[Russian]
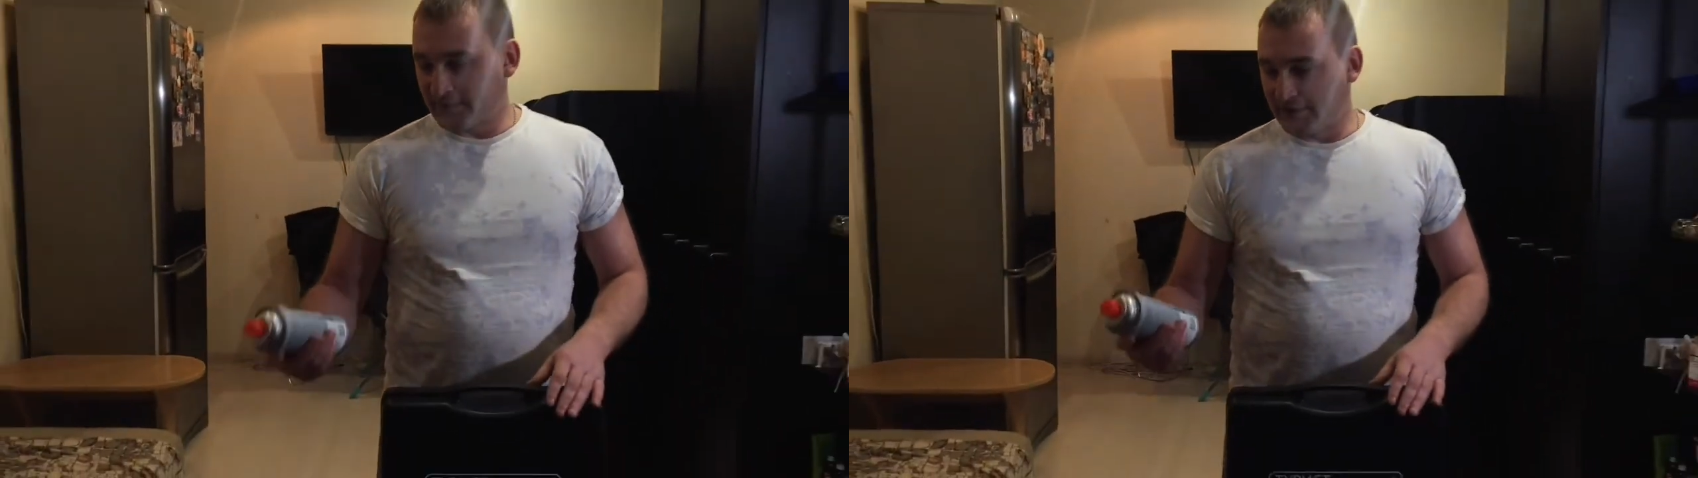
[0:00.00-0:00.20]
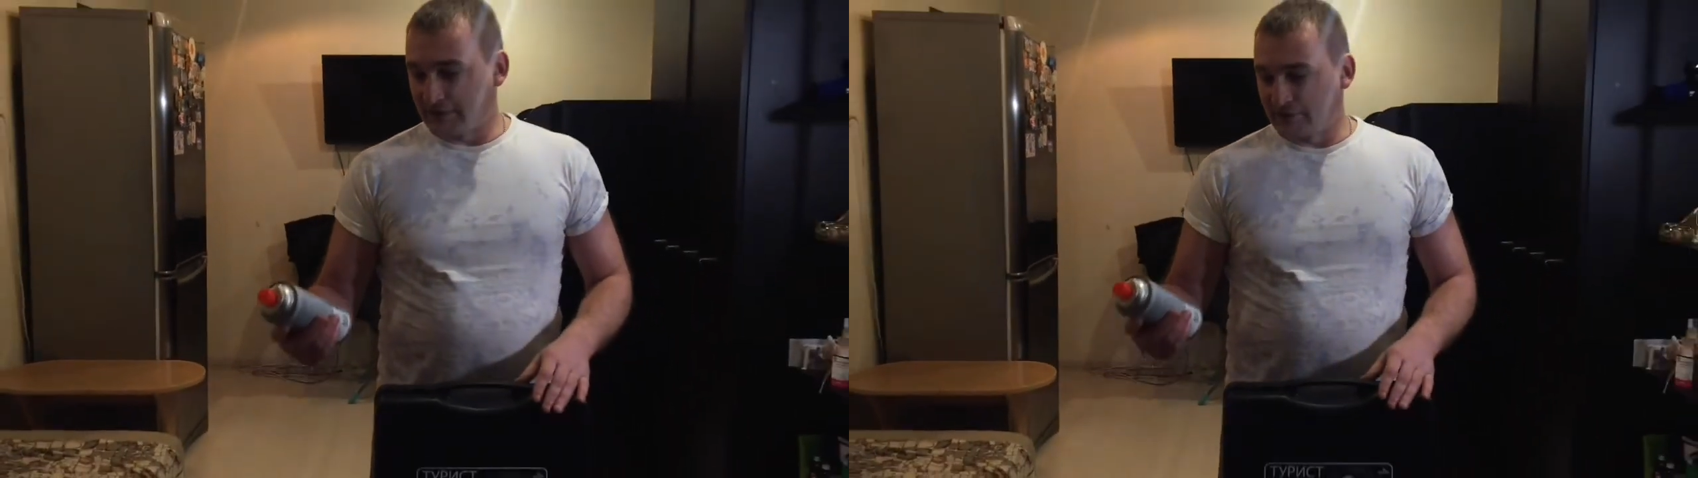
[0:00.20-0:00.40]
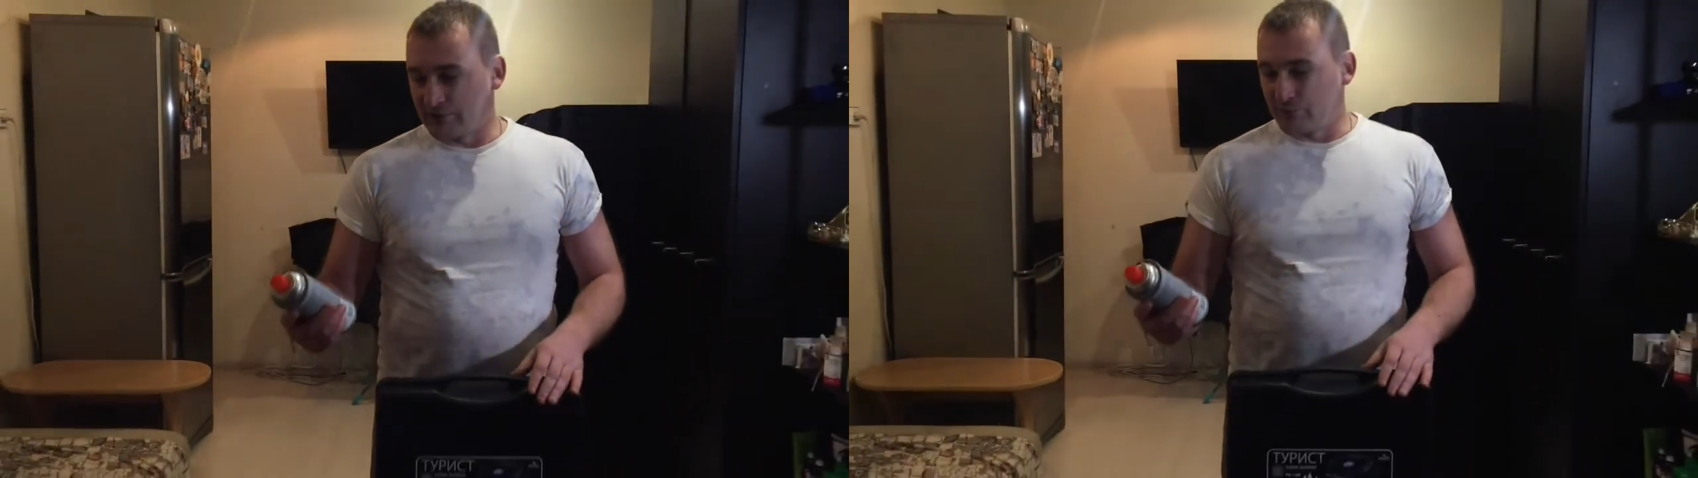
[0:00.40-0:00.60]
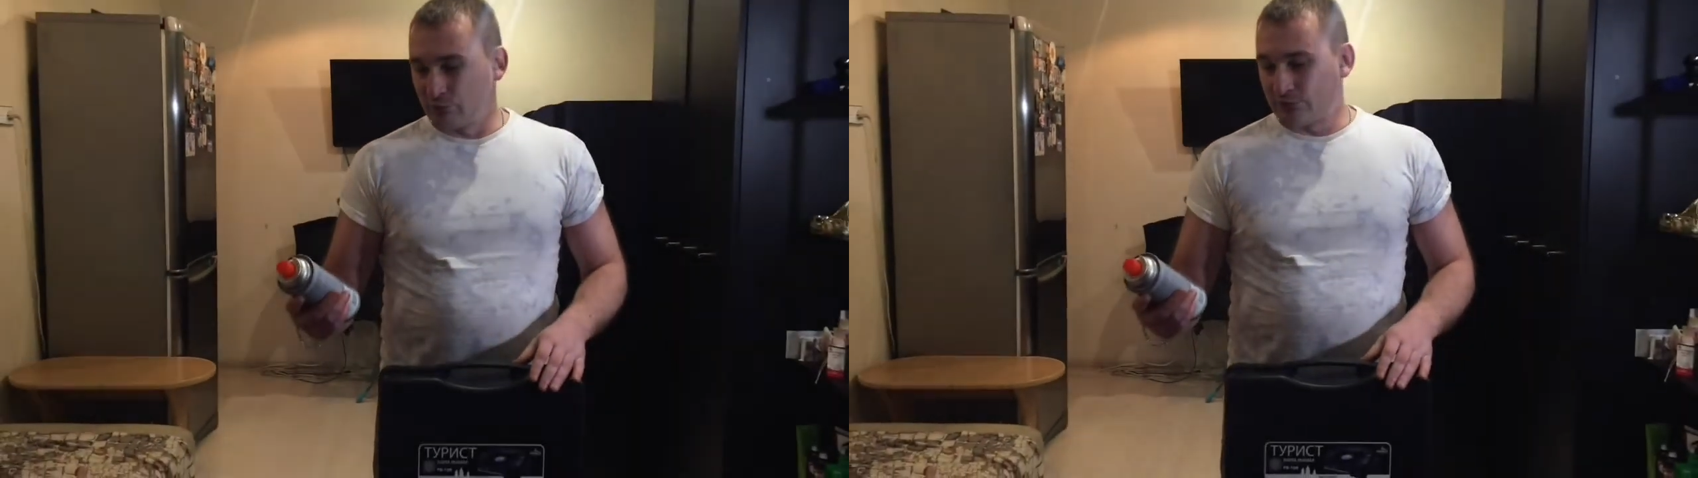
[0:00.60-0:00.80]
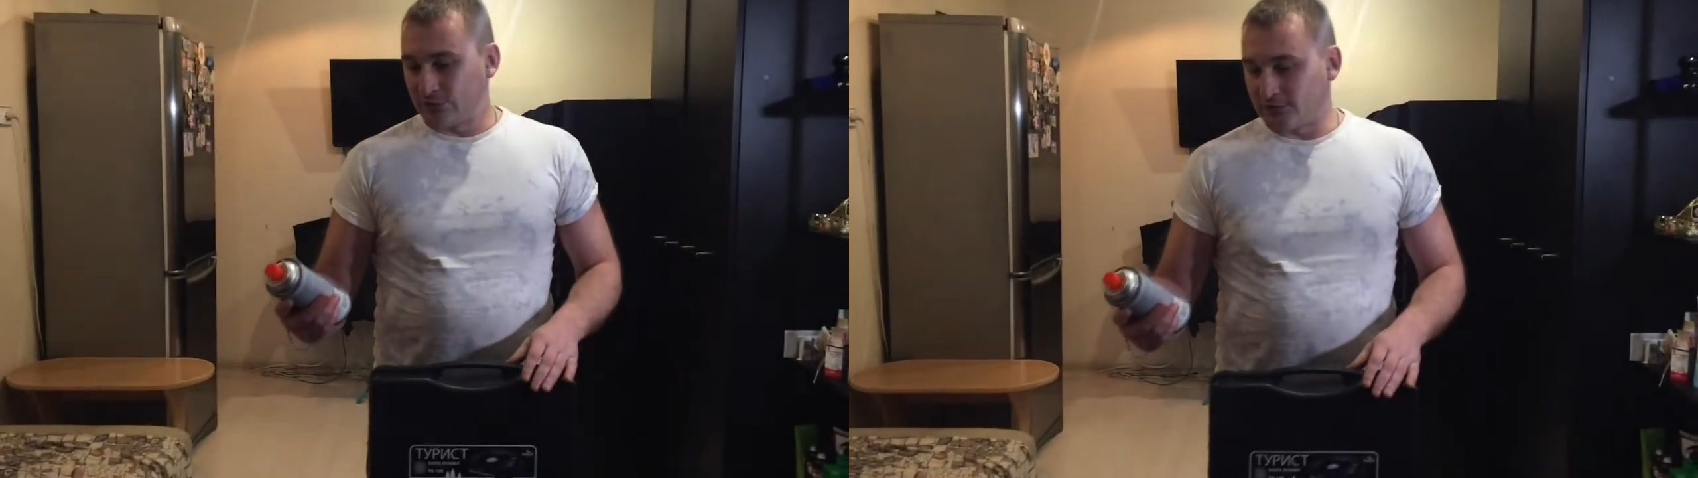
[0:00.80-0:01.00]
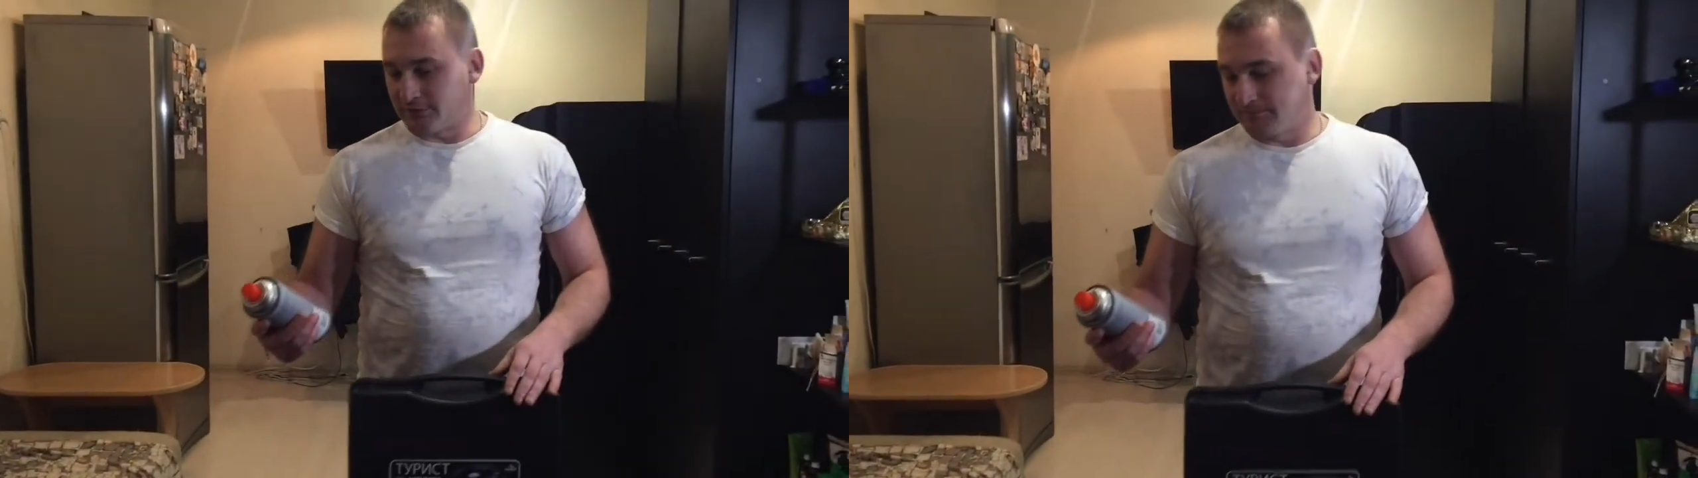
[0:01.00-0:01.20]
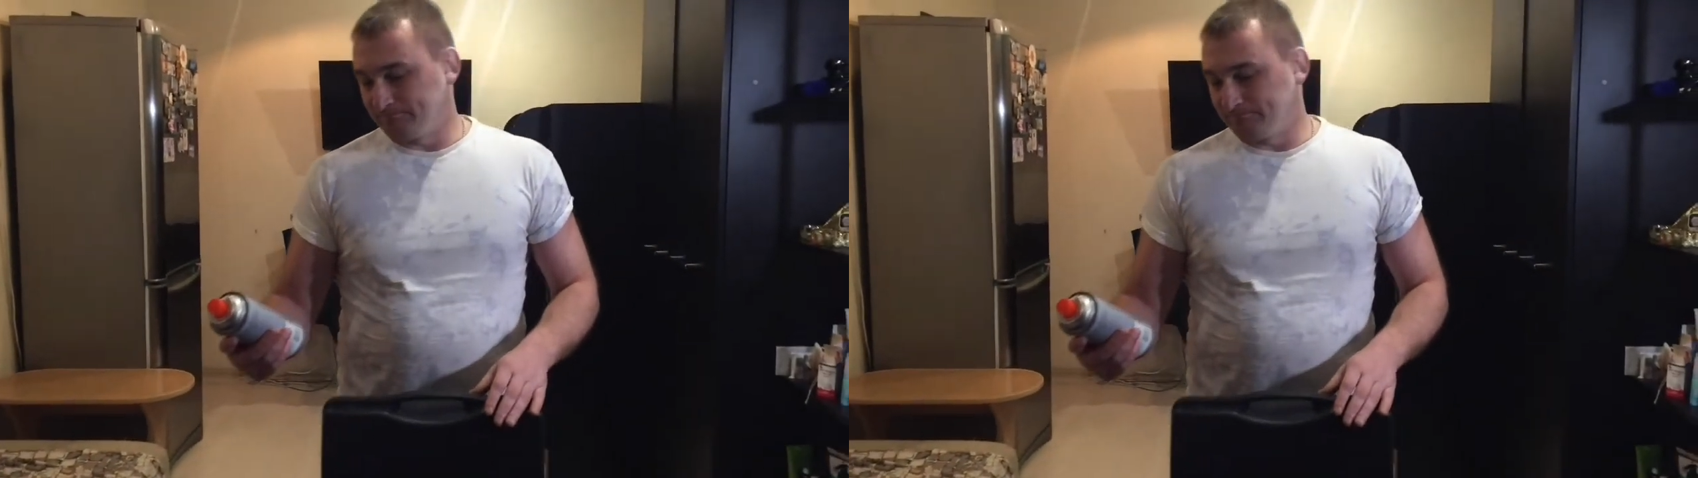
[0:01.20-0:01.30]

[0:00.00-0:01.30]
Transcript: как она работает.